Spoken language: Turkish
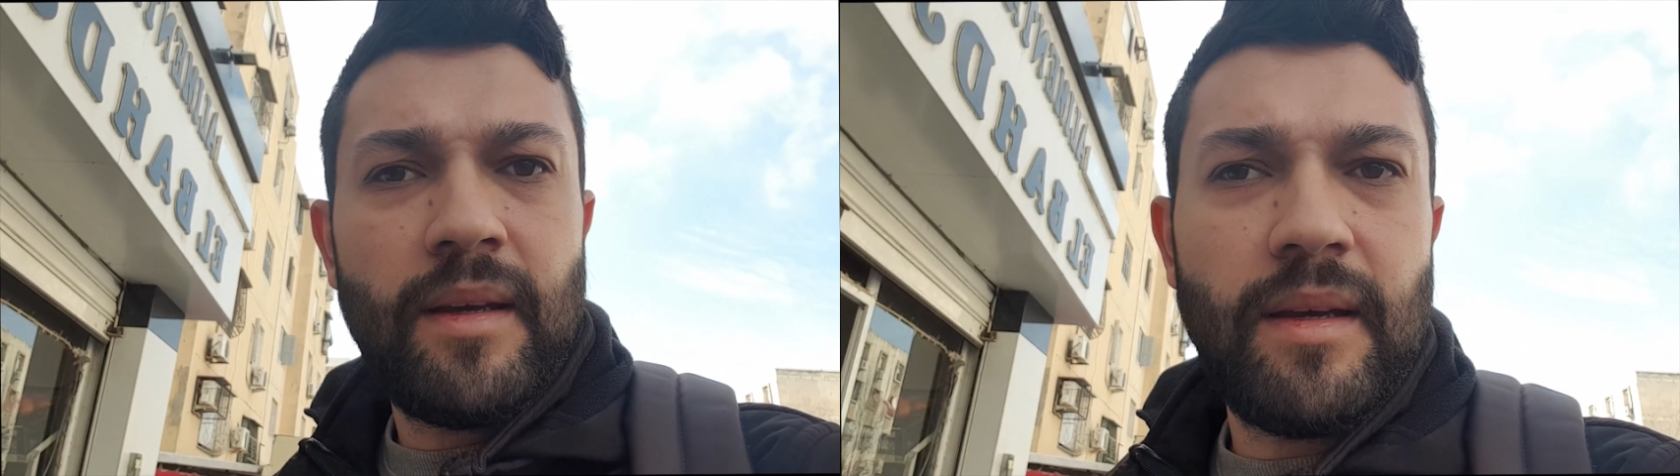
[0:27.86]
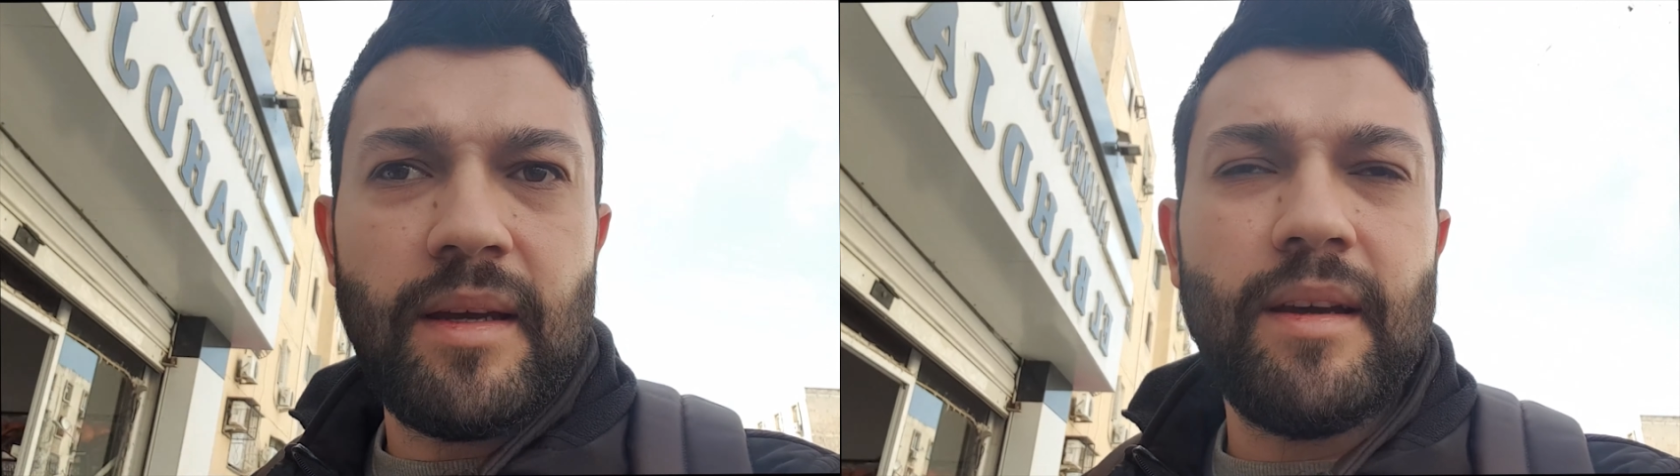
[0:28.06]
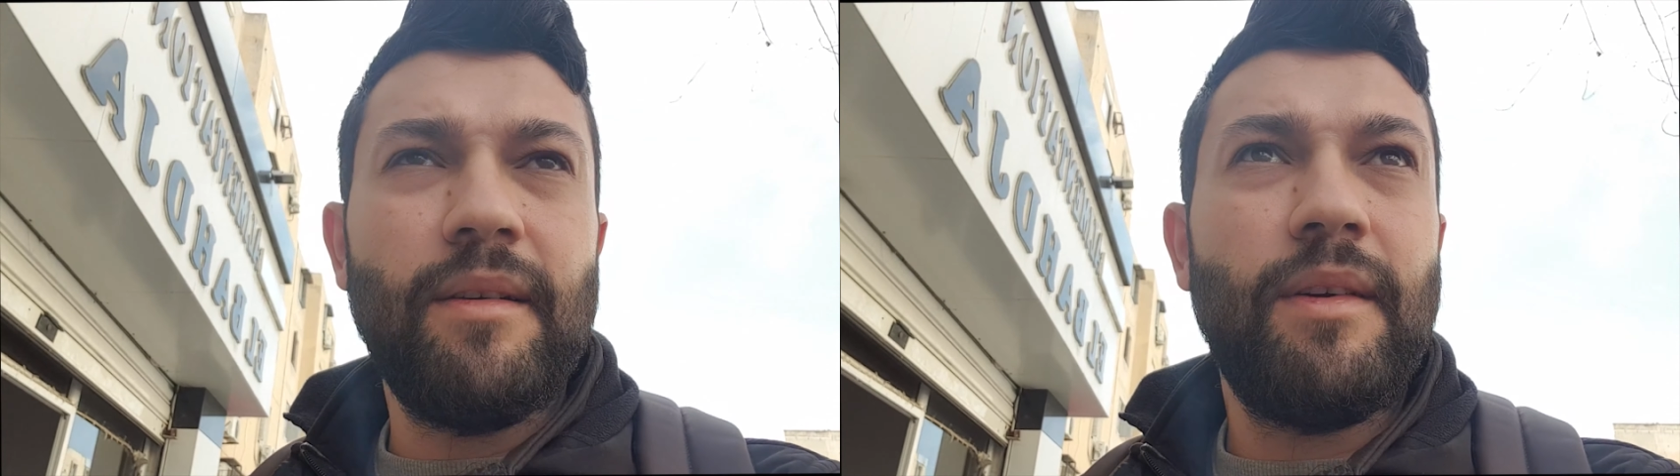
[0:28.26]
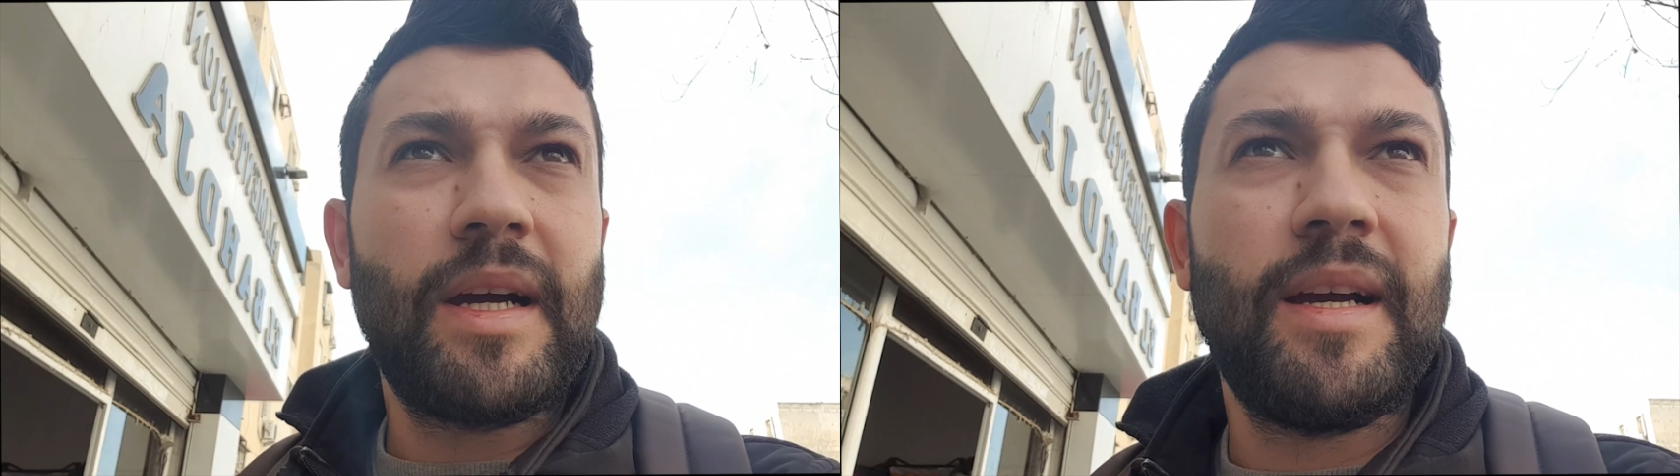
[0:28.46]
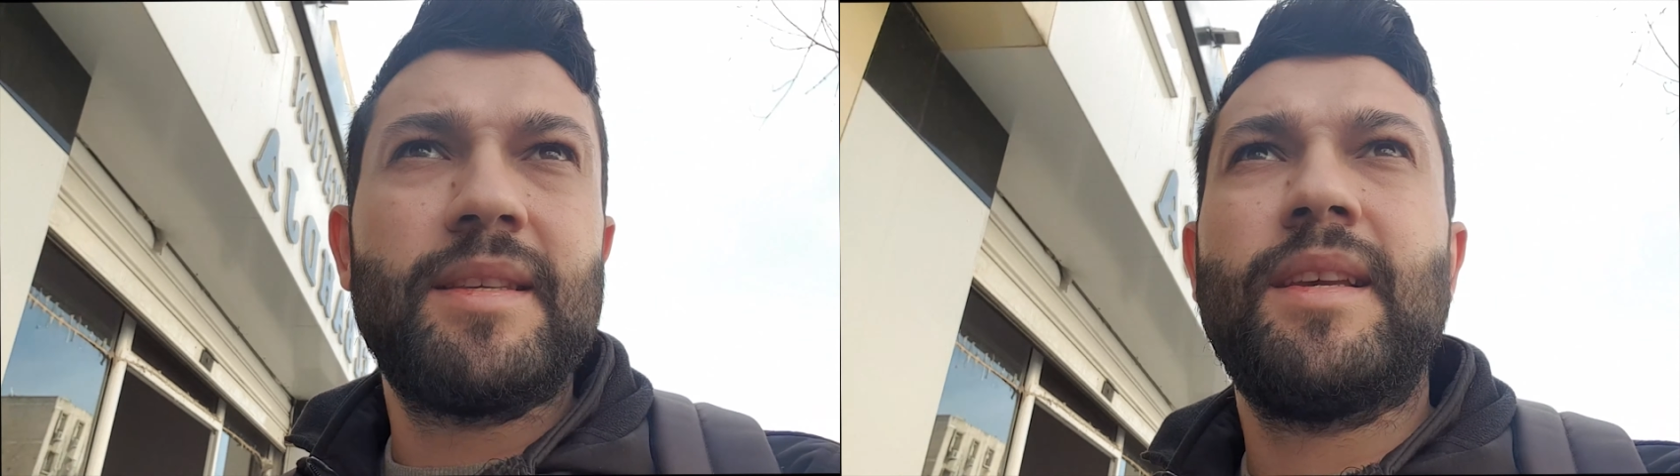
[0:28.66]
E,
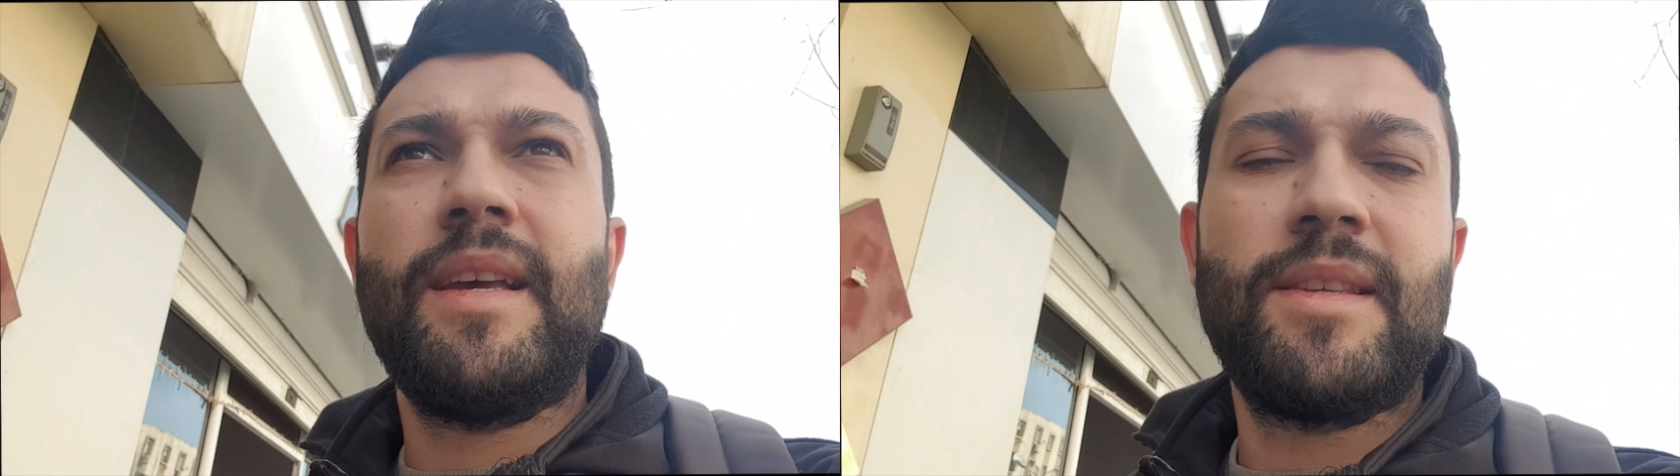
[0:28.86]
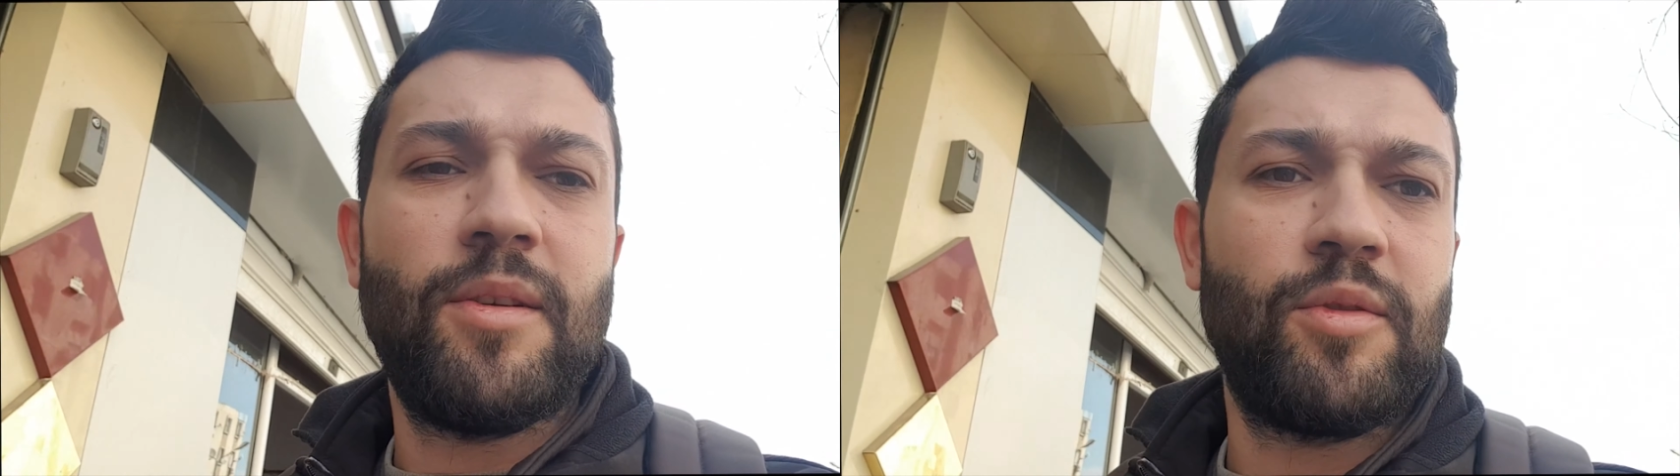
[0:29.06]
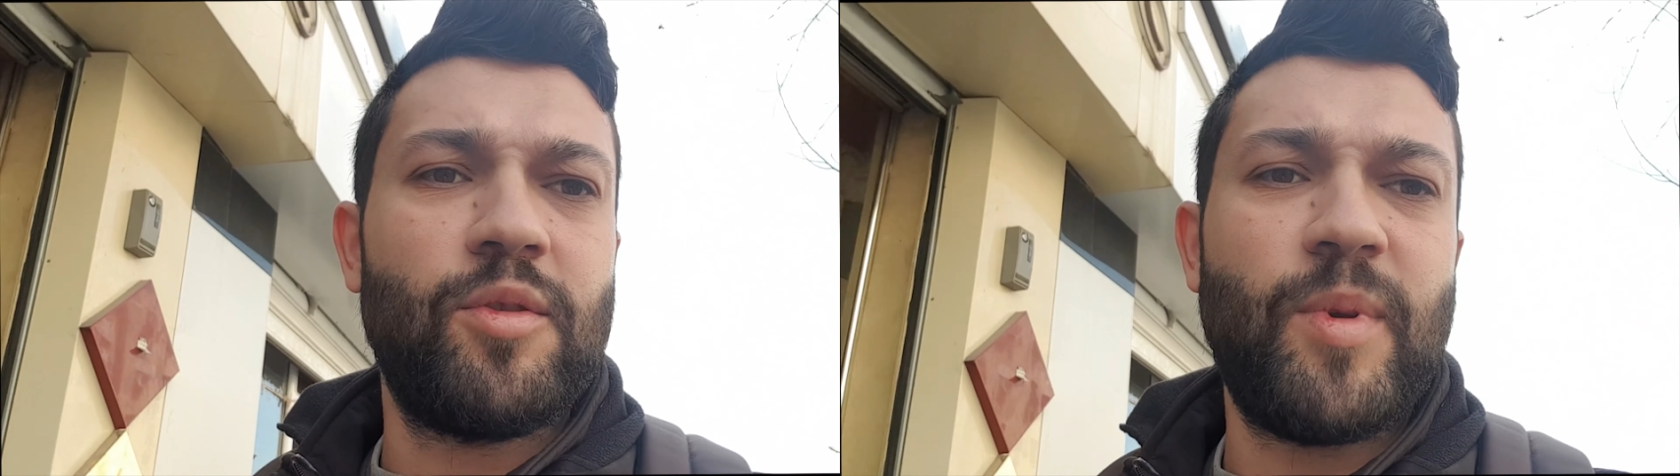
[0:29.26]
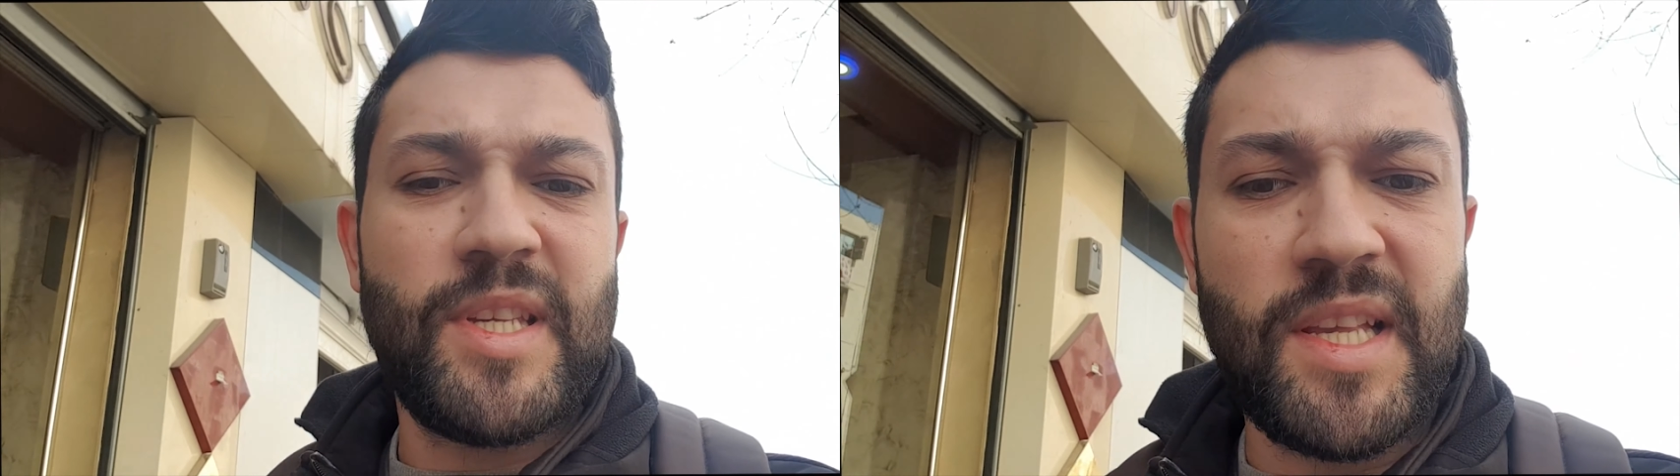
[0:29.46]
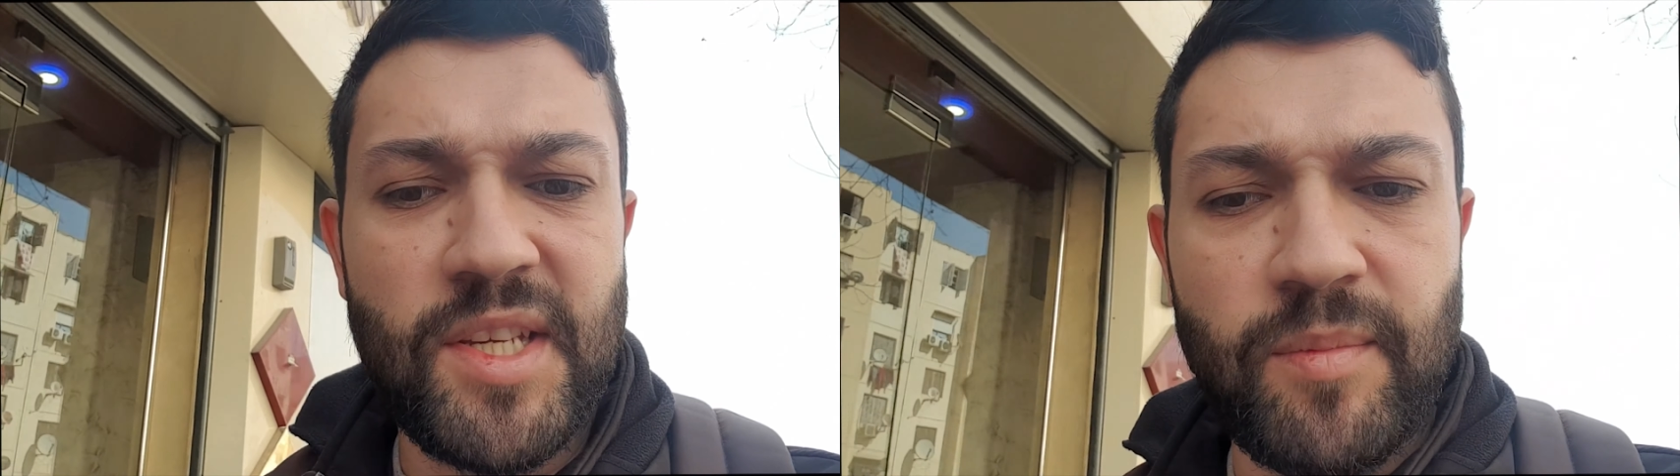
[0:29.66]
vaka sayısı
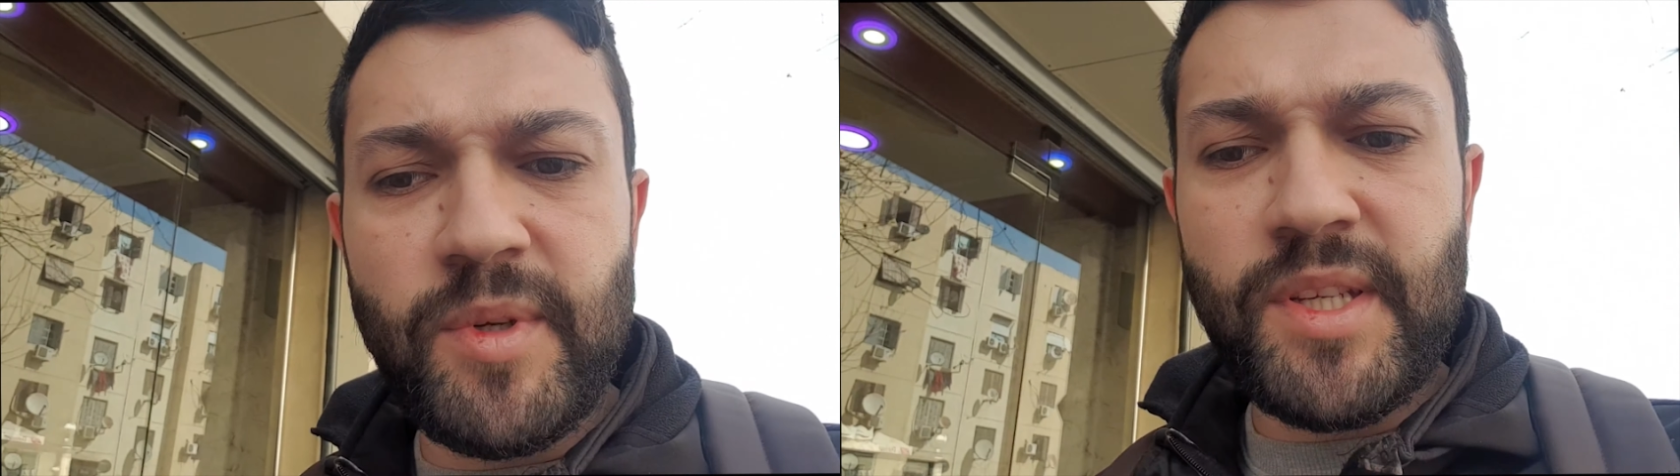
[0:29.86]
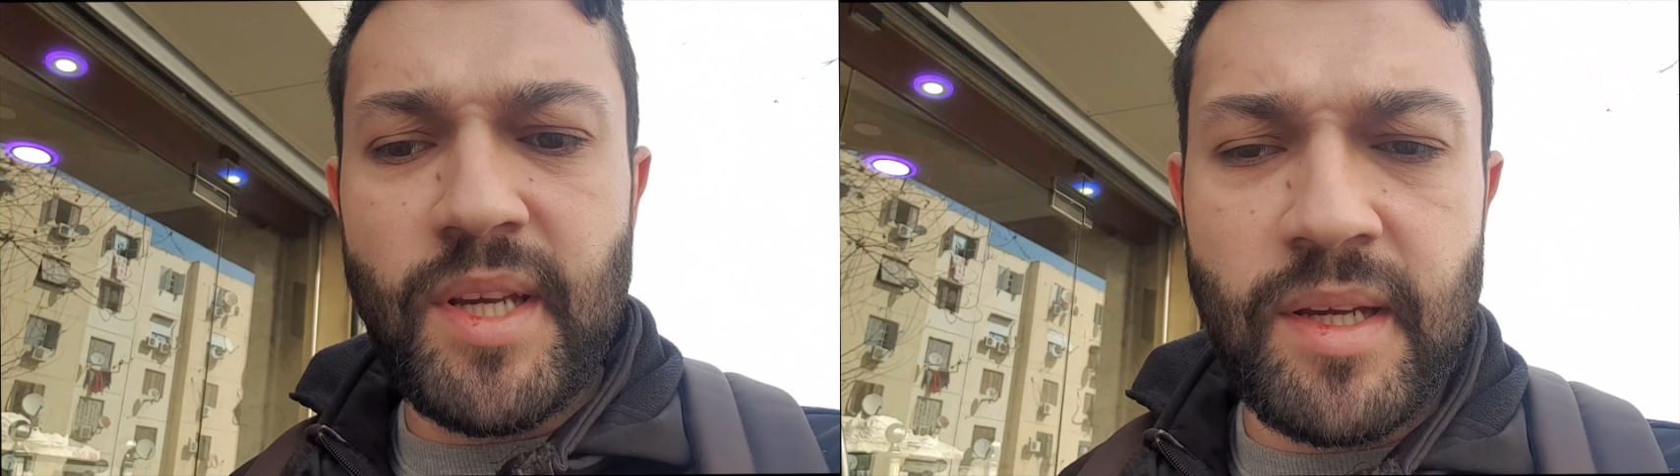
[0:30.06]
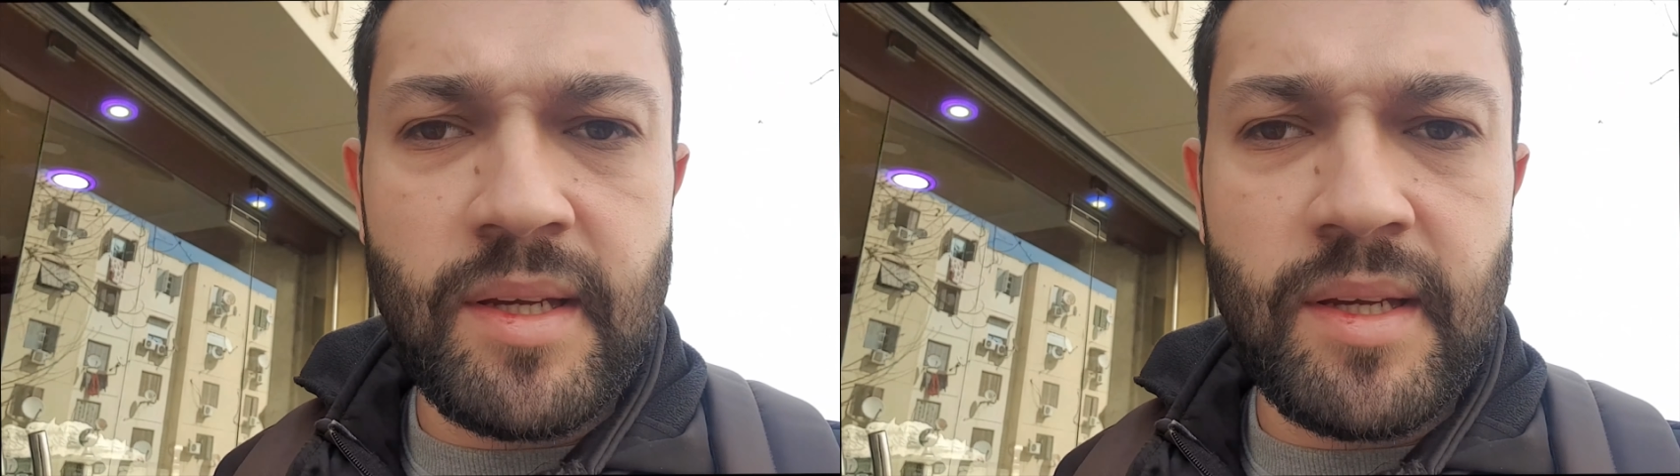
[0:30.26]
35'e çıkmış.